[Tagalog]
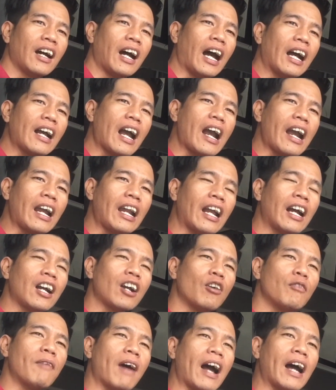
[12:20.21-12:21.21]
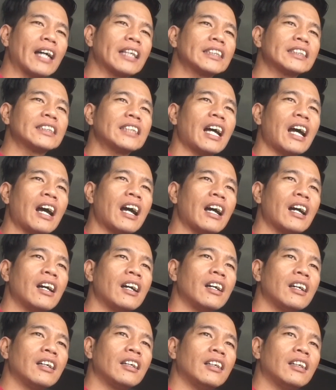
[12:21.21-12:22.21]
Hanggang kailan ka maasa
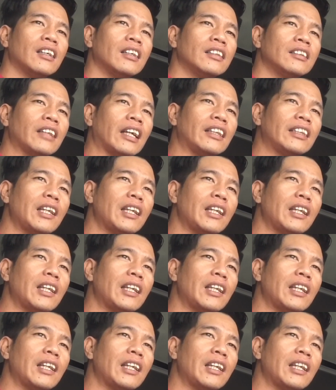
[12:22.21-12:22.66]
na